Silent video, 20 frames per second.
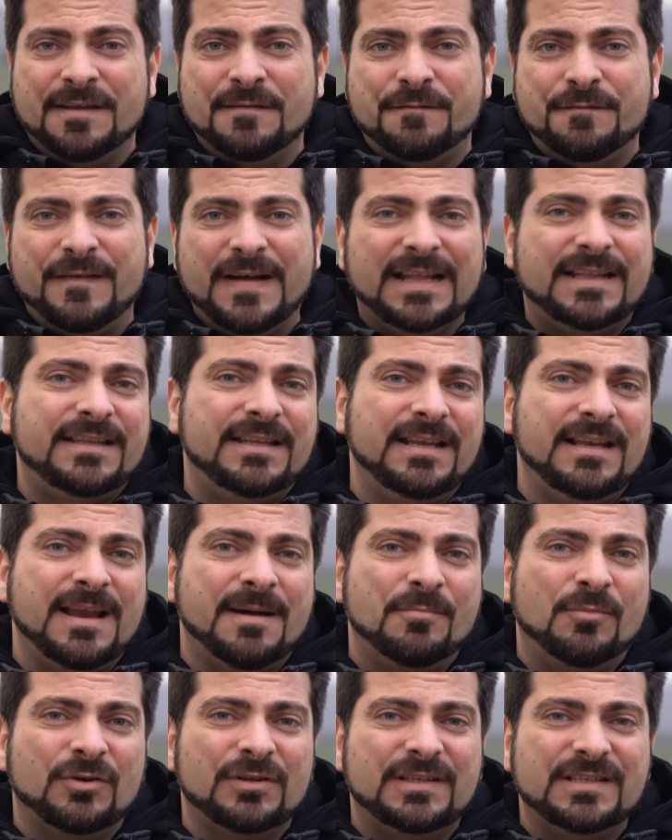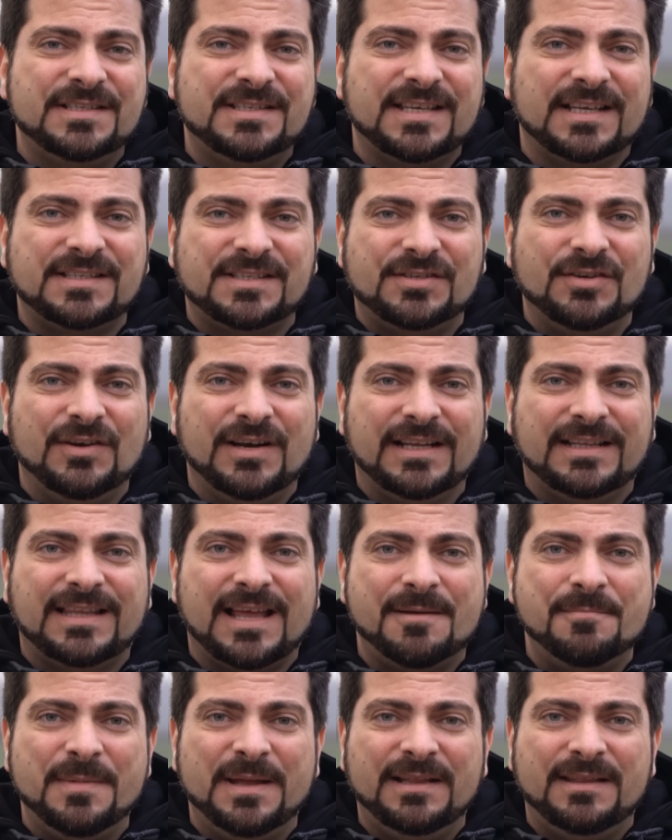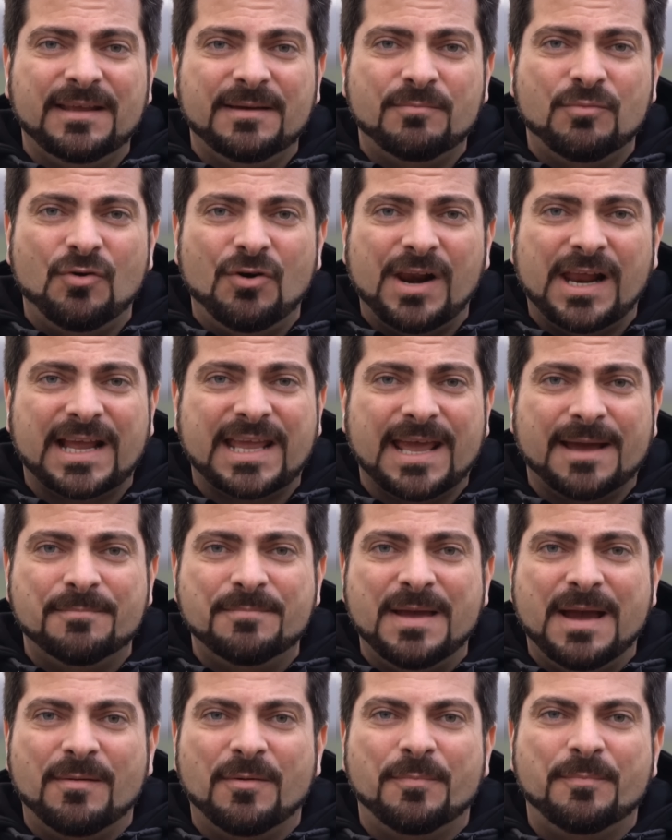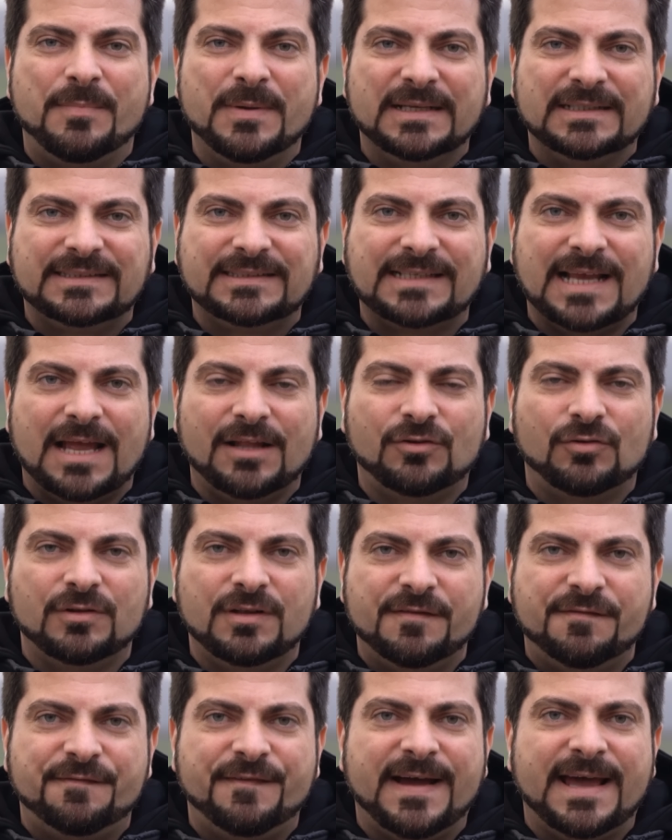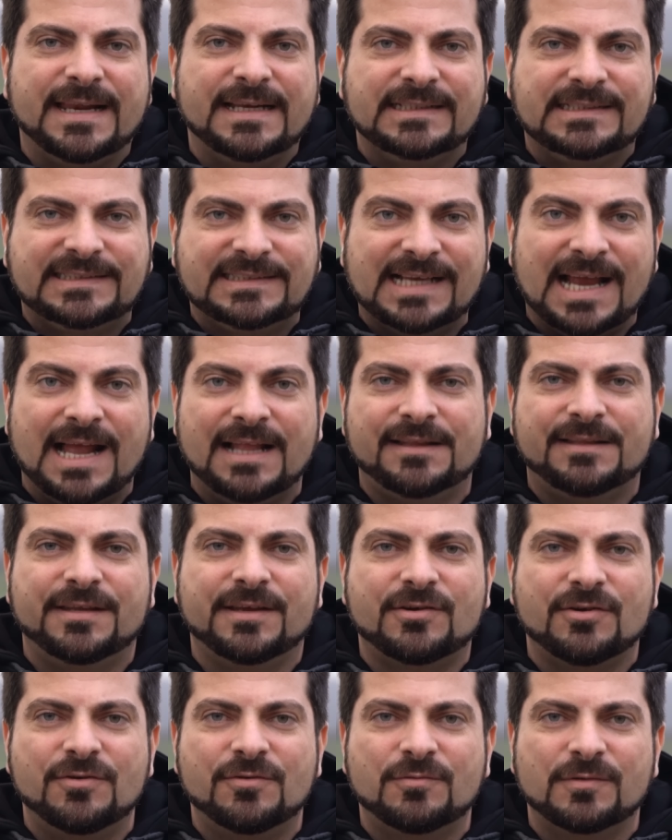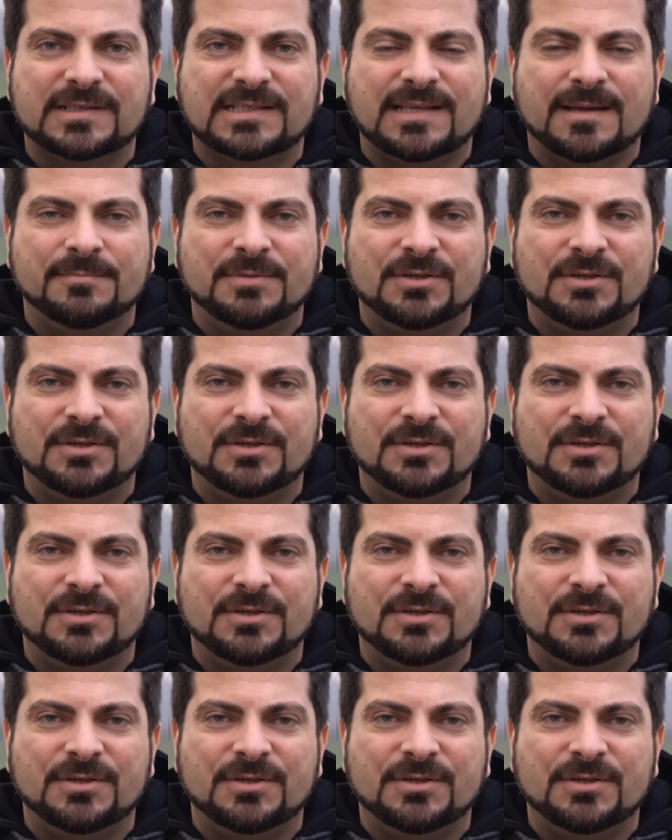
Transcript: Infatti l'ammortizzazione è talmente buona che abbiamo pensato di fare i salti con questa